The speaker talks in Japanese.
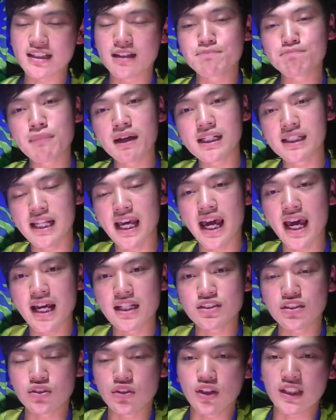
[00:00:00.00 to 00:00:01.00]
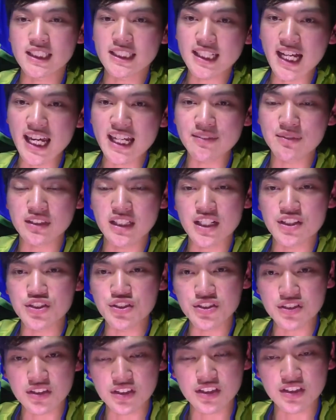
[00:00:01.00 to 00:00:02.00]
やっぱりね、ちょっと控えもね、
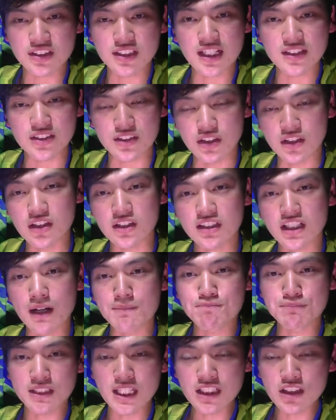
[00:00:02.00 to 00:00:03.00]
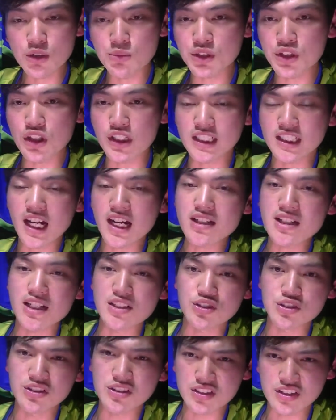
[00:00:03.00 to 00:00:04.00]
充実したす。カップ戦組と控えが
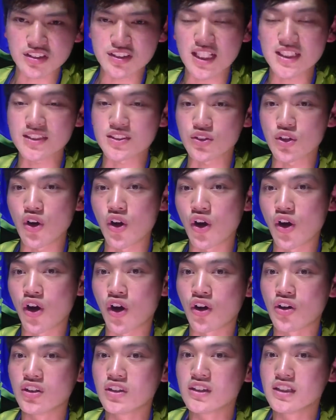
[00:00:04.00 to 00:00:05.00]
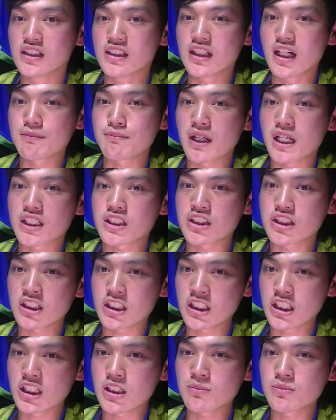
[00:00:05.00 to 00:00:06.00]
充実したすと、やっぱり
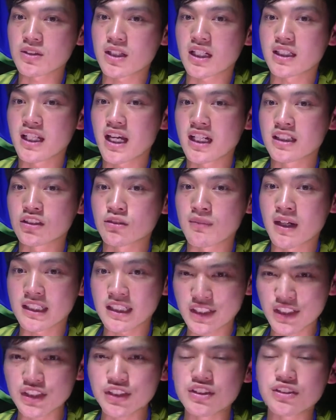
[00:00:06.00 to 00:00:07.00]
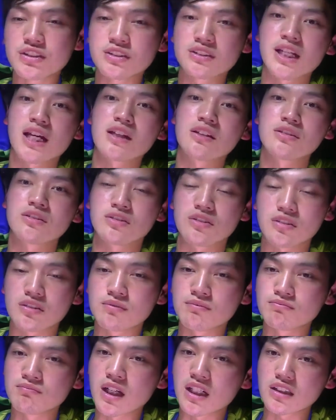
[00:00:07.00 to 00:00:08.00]
チームがね、あの、待ちにくくなる、
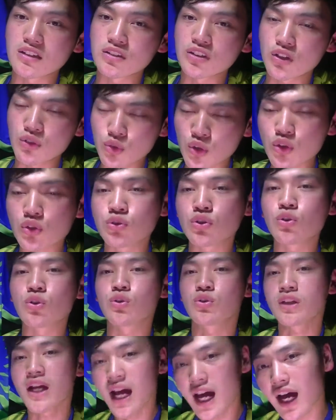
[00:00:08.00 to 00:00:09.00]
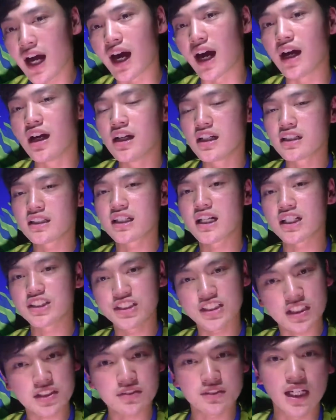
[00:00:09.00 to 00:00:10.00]
ま、どころか、勝ち
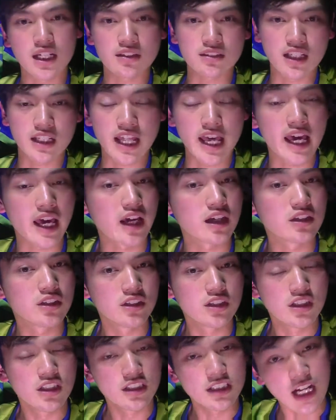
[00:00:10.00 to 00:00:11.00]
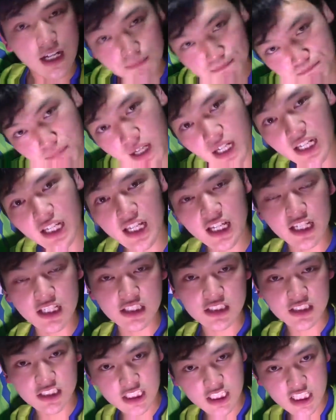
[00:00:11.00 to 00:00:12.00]
やすくなるんでね。やっぱ
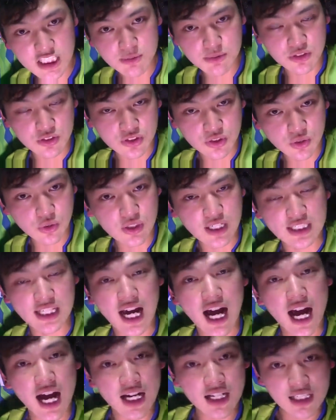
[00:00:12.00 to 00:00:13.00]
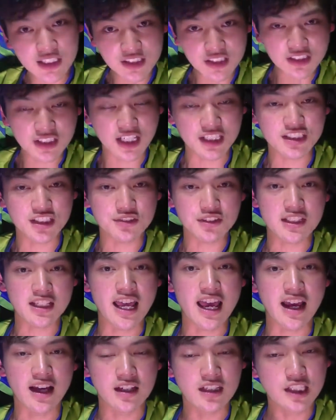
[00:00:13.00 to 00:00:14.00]
り、チームの層がね、上がってるって感じです
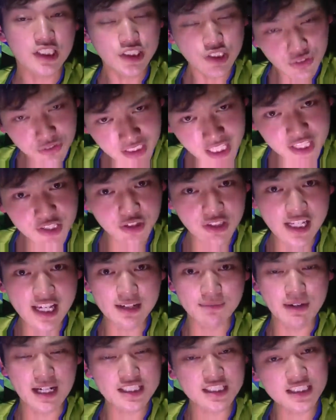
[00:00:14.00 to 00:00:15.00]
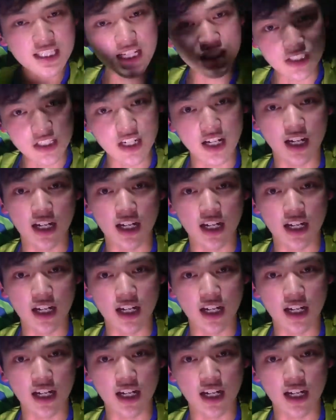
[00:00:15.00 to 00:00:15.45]
ね。去年より待ちなく、